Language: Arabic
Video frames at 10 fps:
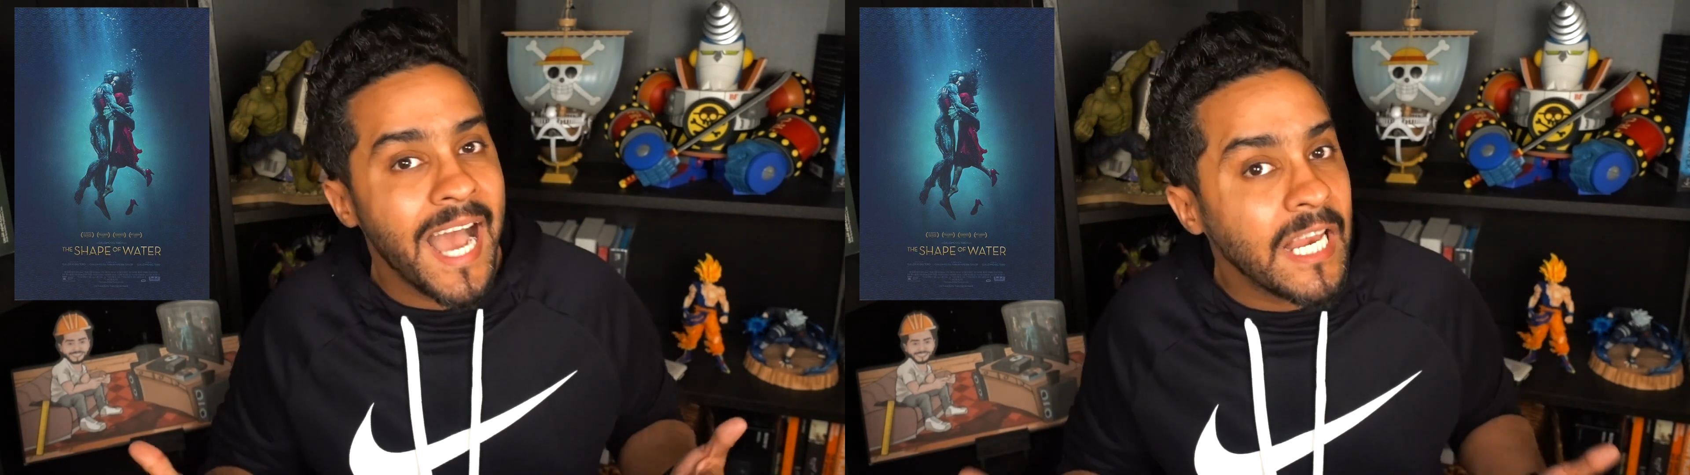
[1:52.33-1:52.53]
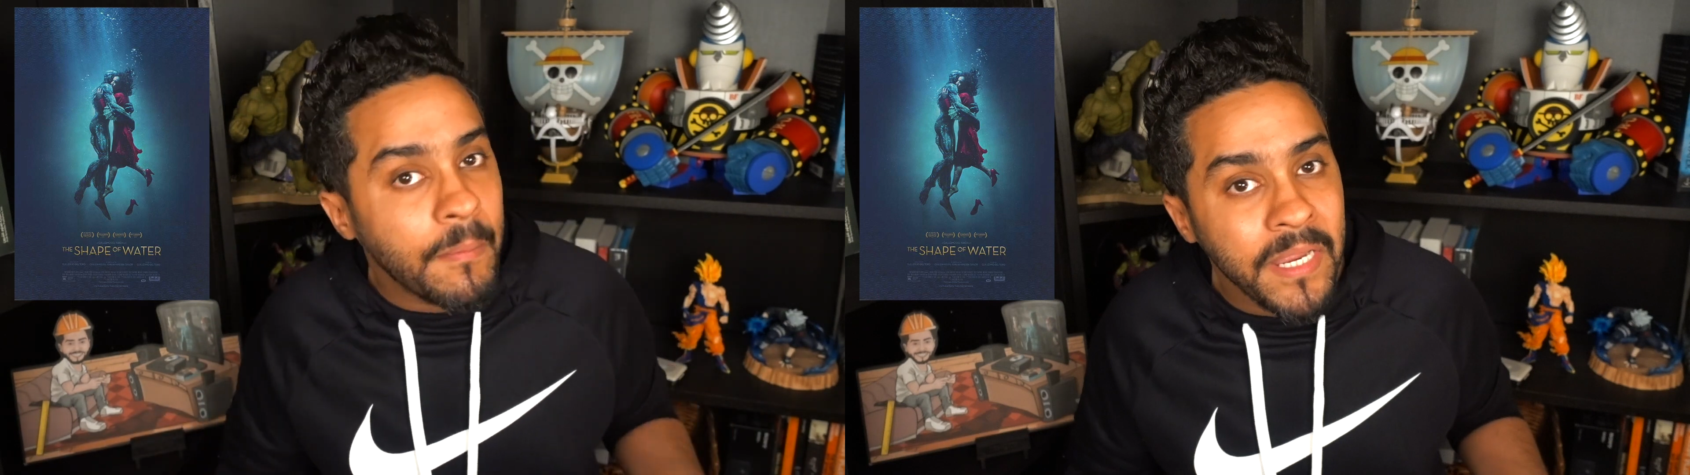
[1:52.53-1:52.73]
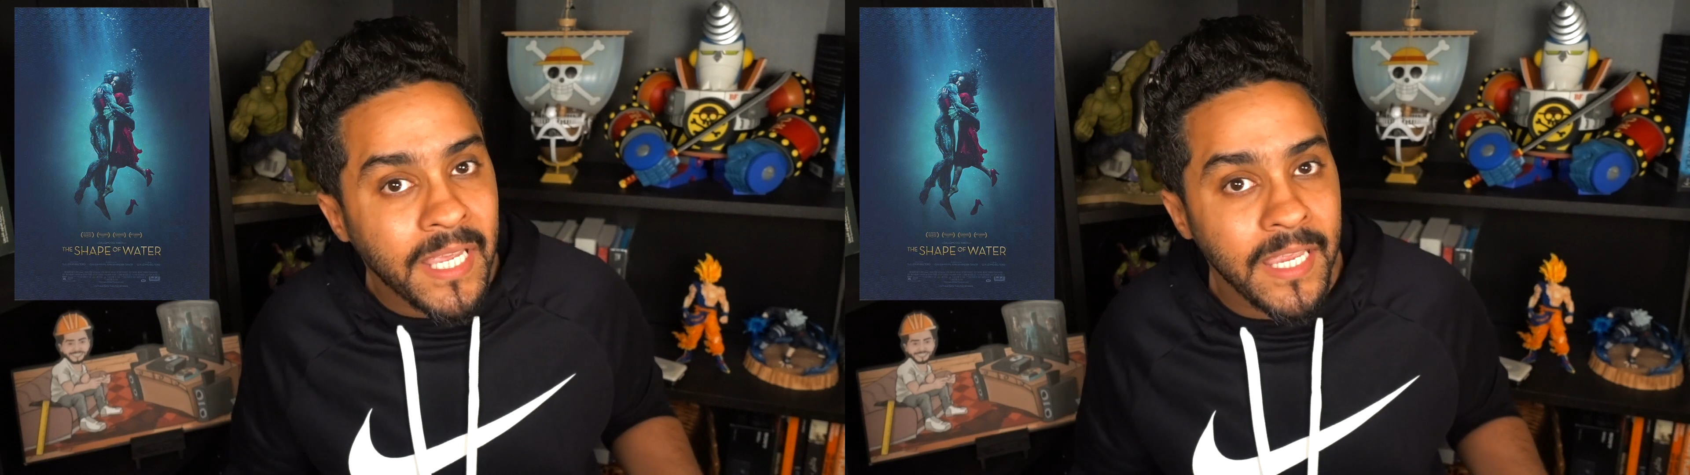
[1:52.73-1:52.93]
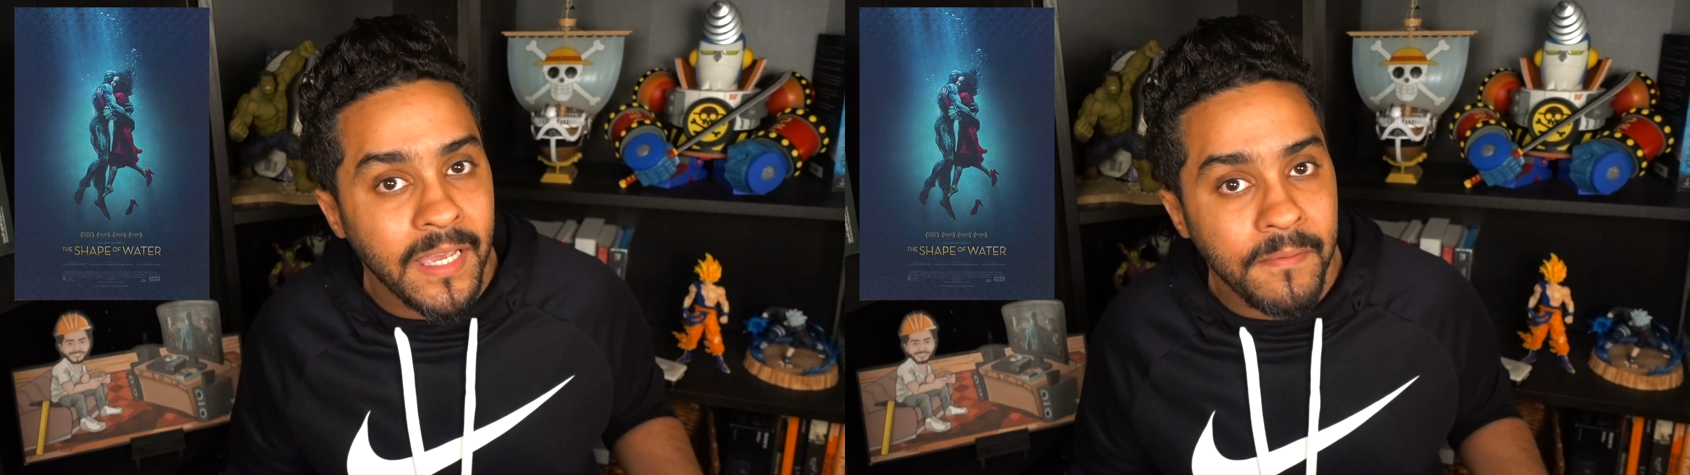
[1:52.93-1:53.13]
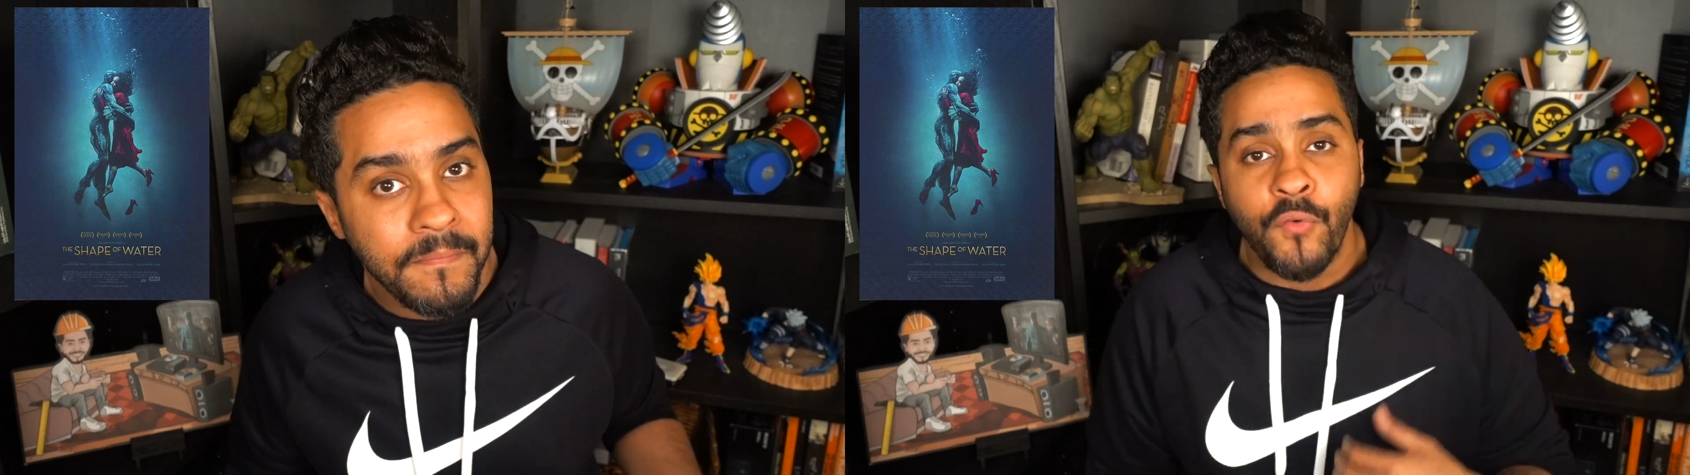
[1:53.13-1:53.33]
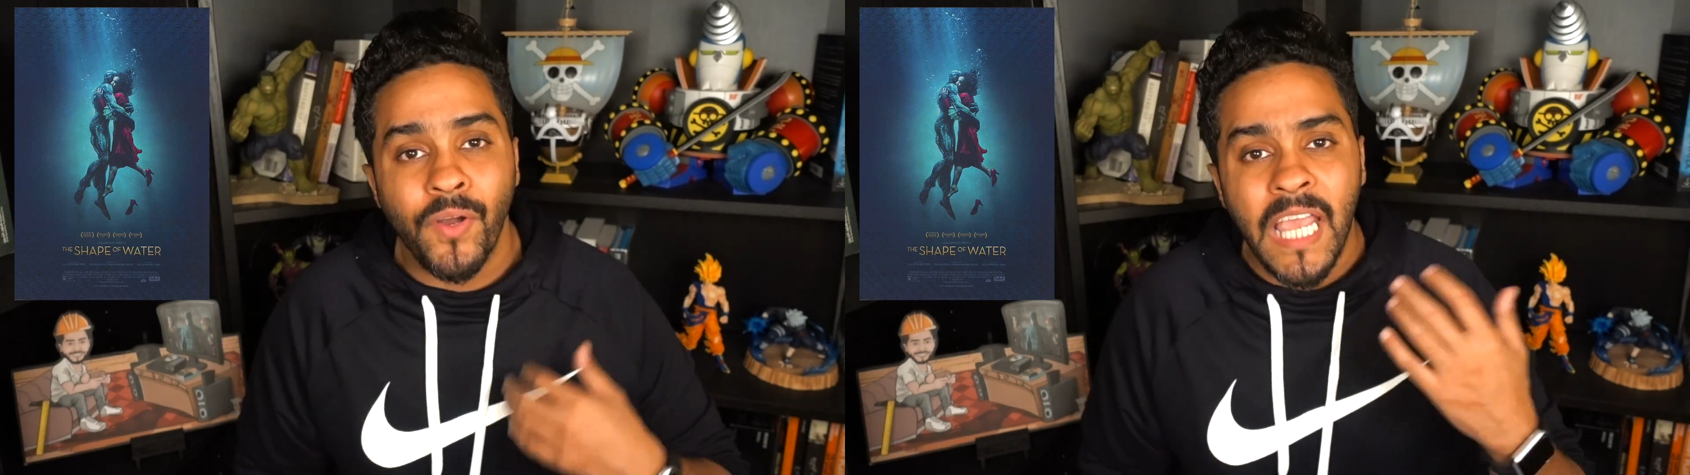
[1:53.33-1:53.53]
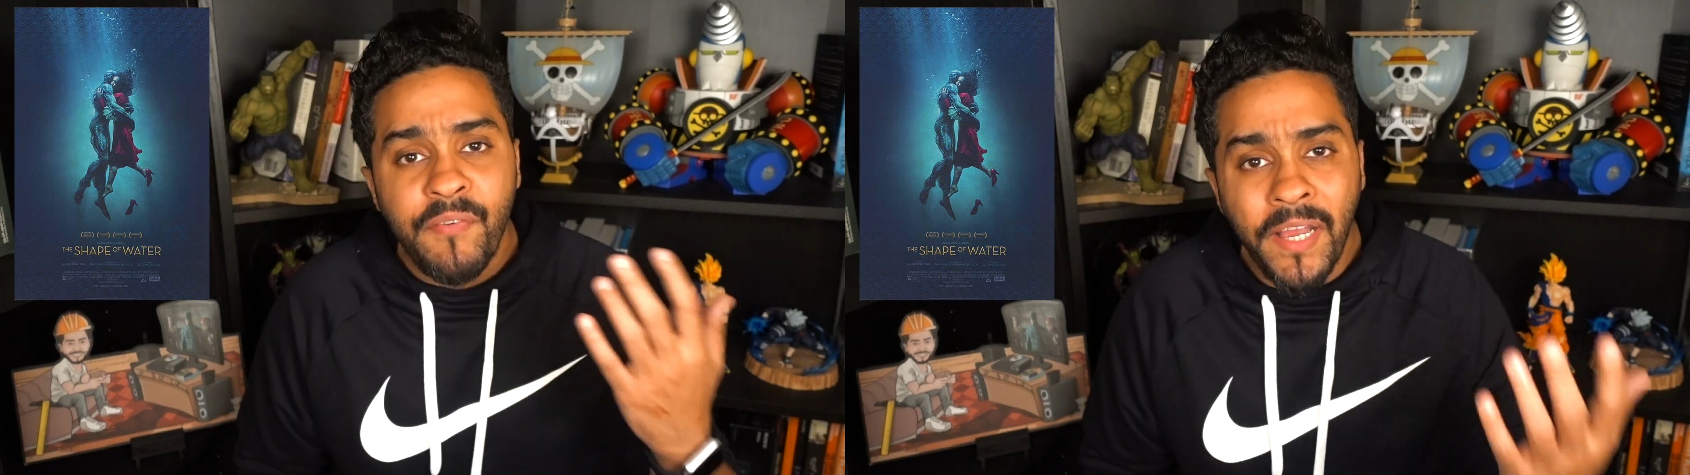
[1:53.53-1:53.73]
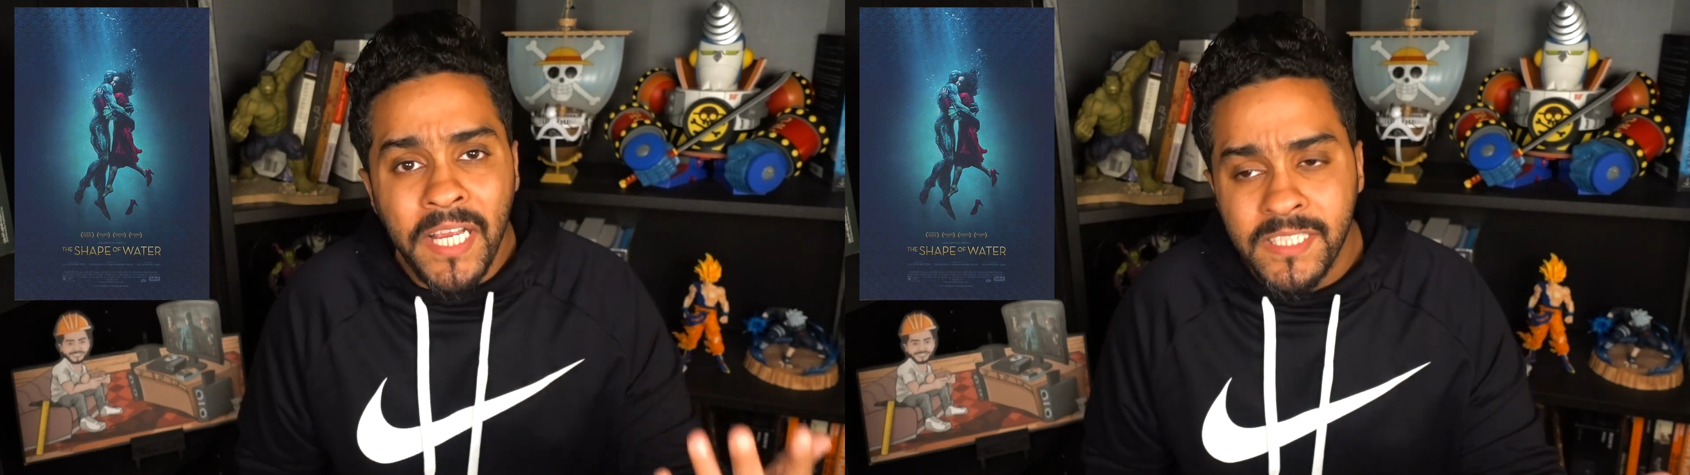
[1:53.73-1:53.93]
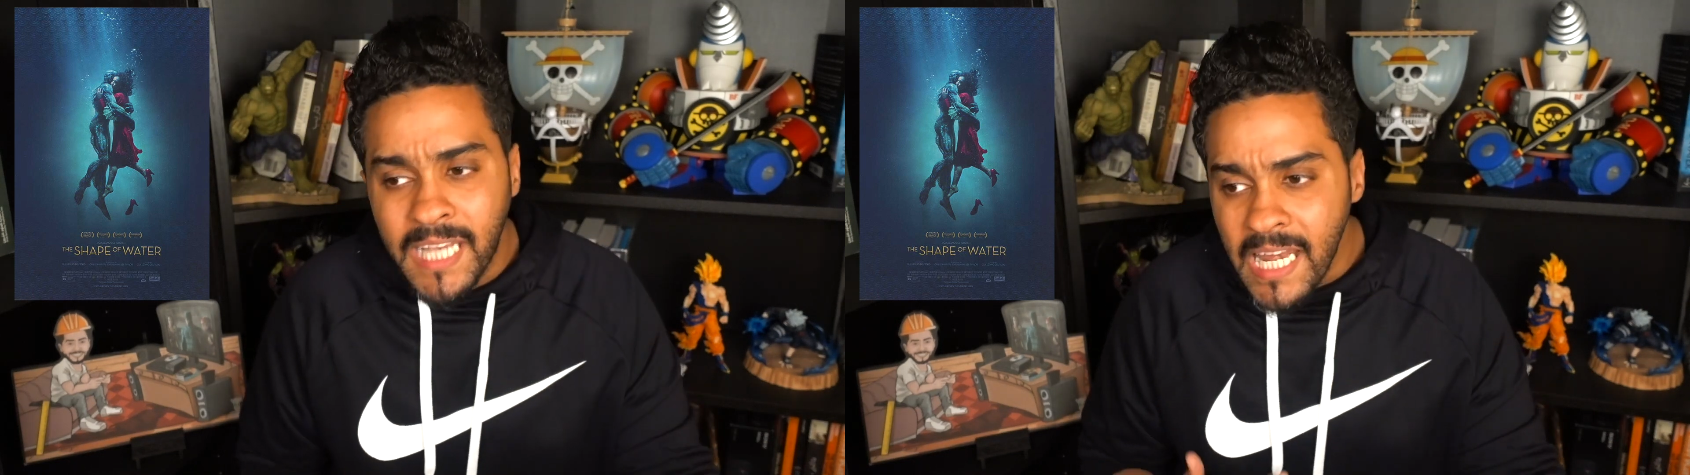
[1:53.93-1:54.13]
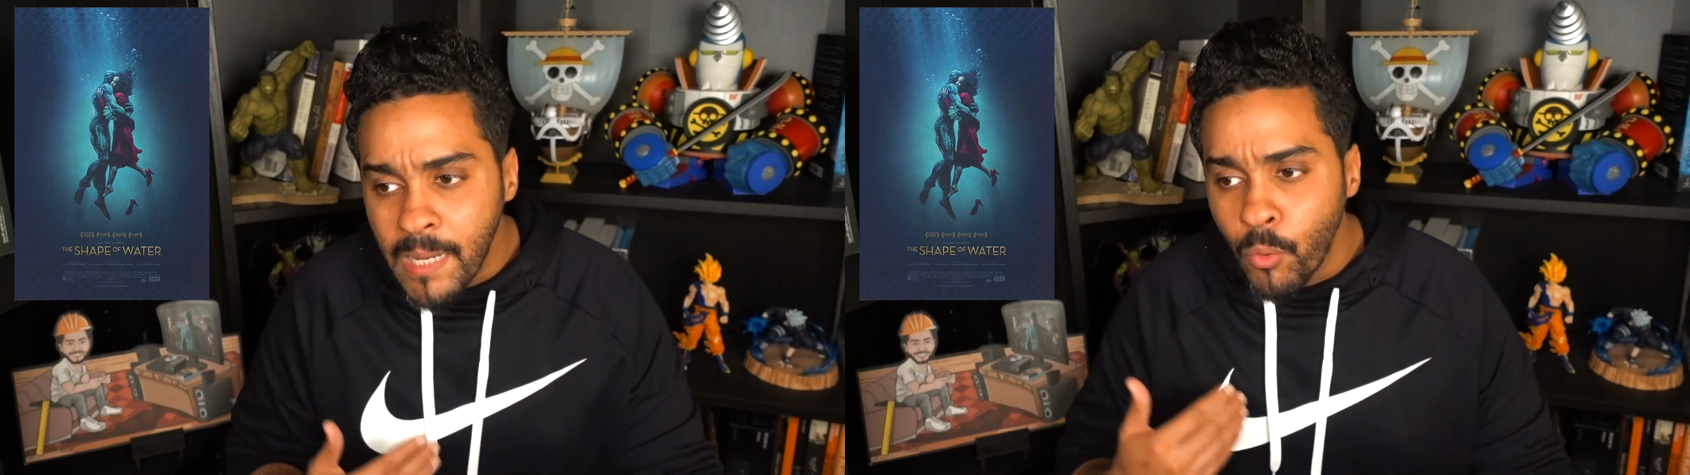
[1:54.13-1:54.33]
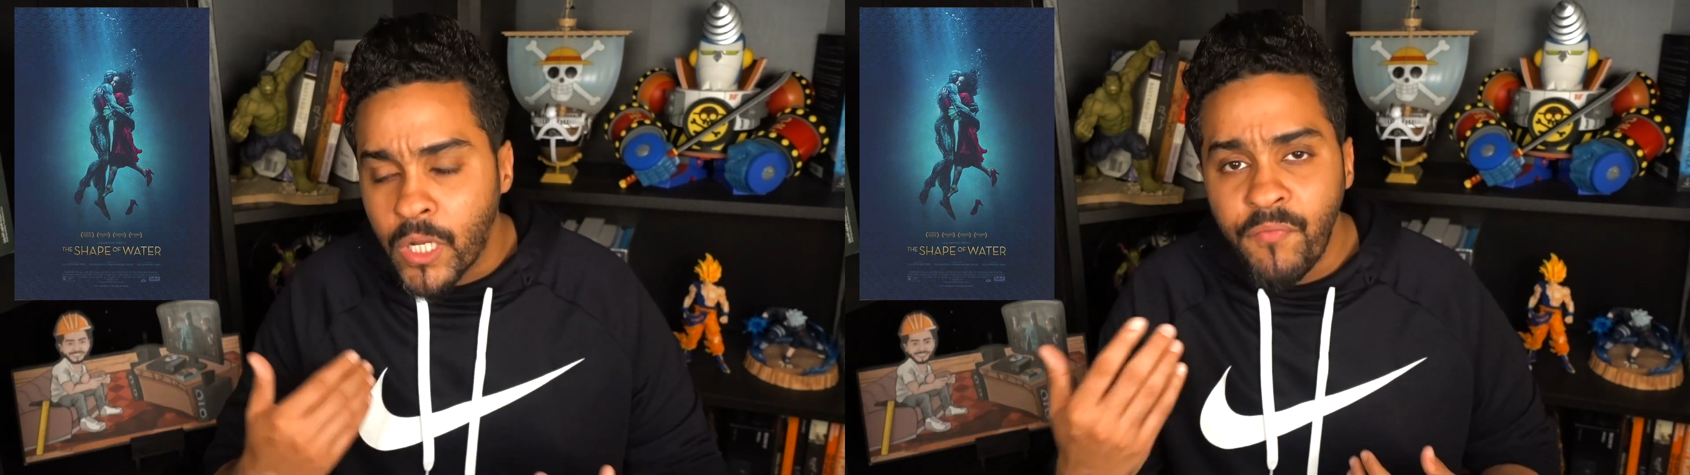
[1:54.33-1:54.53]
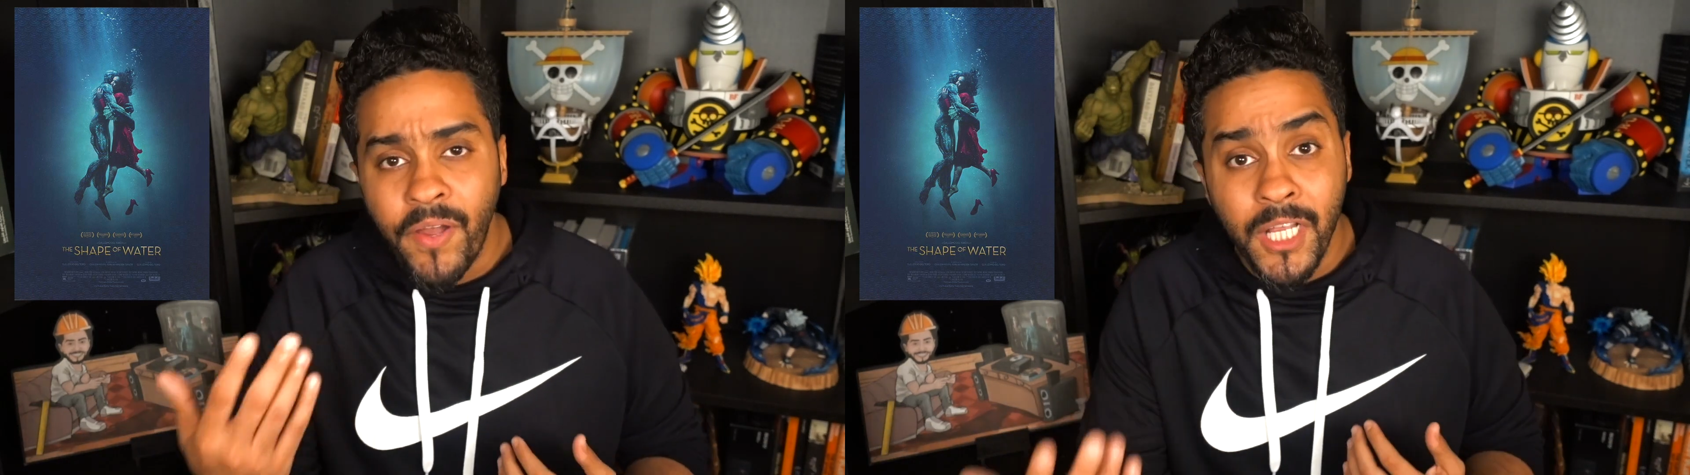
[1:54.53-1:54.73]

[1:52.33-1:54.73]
الامريكية فكيف حيتكلم وكيف